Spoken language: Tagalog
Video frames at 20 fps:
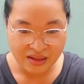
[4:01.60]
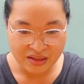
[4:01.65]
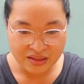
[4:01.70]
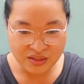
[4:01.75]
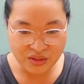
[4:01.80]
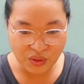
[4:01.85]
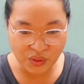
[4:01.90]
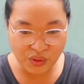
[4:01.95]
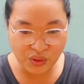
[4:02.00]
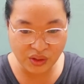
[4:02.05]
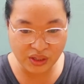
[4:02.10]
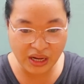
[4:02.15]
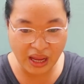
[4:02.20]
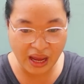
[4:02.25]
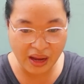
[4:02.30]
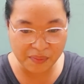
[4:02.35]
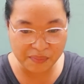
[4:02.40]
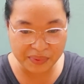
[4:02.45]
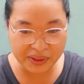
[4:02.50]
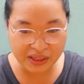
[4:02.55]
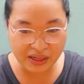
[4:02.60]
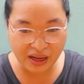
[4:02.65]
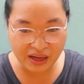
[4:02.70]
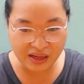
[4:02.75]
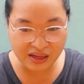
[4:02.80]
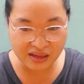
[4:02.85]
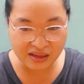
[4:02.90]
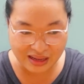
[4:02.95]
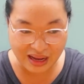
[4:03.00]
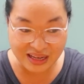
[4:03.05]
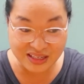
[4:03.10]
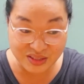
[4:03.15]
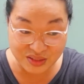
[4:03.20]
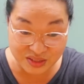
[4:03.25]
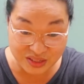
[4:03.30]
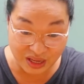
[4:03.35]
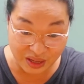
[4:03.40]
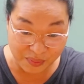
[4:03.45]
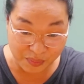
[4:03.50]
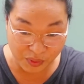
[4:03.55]
So yun na ang
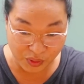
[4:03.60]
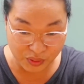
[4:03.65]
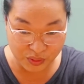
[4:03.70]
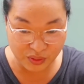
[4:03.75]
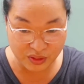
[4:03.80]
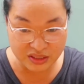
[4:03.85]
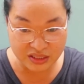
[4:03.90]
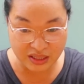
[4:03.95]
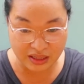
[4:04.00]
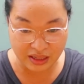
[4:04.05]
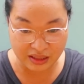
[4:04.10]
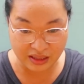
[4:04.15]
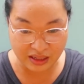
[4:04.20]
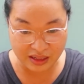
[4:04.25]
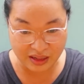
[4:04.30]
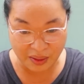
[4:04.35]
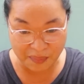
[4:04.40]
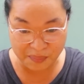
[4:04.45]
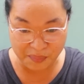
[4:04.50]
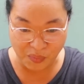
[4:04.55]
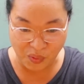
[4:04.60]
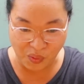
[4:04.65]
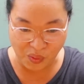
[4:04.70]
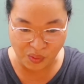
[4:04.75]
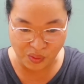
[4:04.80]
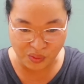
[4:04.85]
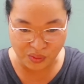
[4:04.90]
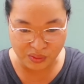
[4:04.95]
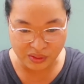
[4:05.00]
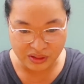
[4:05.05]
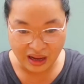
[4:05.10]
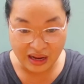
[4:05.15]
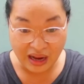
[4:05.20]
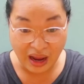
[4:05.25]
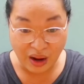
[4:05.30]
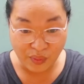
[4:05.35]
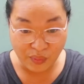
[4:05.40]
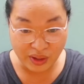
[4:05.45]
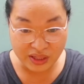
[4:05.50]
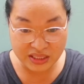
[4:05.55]
pinaggastusan mo dun sa natanggap mong
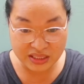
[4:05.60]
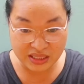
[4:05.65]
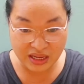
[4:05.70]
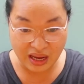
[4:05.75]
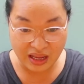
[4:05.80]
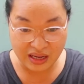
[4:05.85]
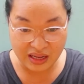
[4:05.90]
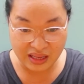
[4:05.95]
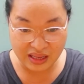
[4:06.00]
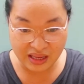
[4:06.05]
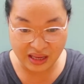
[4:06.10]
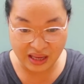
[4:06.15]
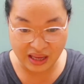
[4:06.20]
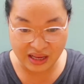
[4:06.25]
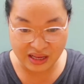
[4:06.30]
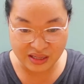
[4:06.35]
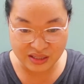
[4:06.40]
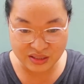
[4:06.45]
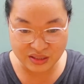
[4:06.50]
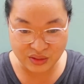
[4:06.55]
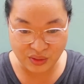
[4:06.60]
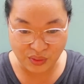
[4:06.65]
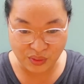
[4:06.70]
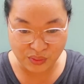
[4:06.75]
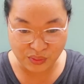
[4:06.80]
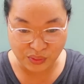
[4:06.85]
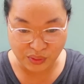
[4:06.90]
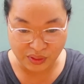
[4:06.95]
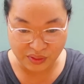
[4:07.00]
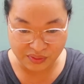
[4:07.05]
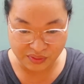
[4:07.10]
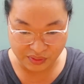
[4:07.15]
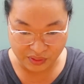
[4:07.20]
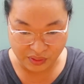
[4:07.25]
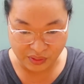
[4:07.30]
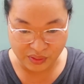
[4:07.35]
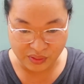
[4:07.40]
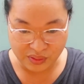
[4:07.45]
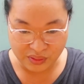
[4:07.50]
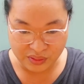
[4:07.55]
allowance galing kay Sir
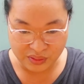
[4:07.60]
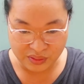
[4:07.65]
Dolfo.